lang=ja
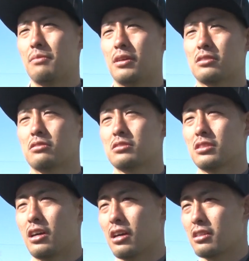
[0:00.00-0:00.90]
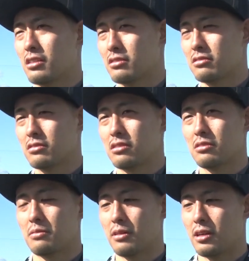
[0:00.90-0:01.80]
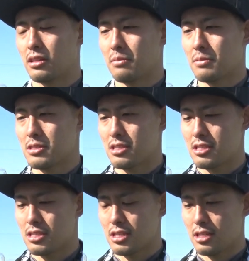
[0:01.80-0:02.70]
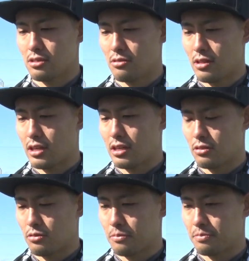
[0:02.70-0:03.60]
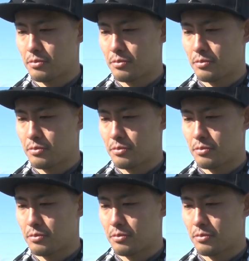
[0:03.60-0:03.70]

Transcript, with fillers: まあ、クロスが上がってくるっていうのは分かってましたしその中の